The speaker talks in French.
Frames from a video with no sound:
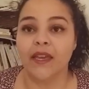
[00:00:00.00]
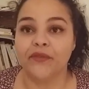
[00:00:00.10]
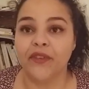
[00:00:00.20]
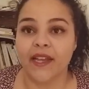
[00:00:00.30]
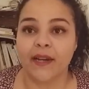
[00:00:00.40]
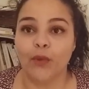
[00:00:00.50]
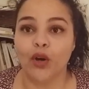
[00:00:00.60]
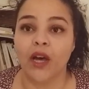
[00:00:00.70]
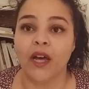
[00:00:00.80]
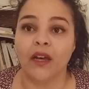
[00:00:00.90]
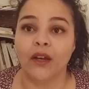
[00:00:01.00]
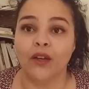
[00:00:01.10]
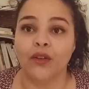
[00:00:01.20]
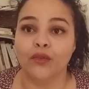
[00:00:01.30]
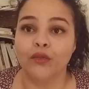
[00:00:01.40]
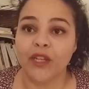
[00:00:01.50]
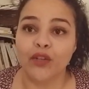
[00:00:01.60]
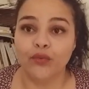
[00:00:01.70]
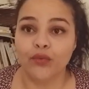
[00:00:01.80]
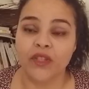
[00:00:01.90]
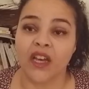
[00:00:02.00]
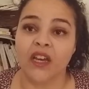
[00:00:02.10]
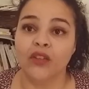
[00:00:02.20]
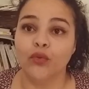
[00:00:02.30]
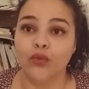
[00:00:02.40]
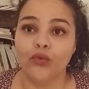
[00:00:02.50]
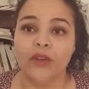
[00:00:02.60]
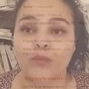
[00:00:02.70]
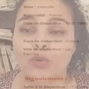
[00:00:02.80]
Et finalement, en 2012, un non-lieu est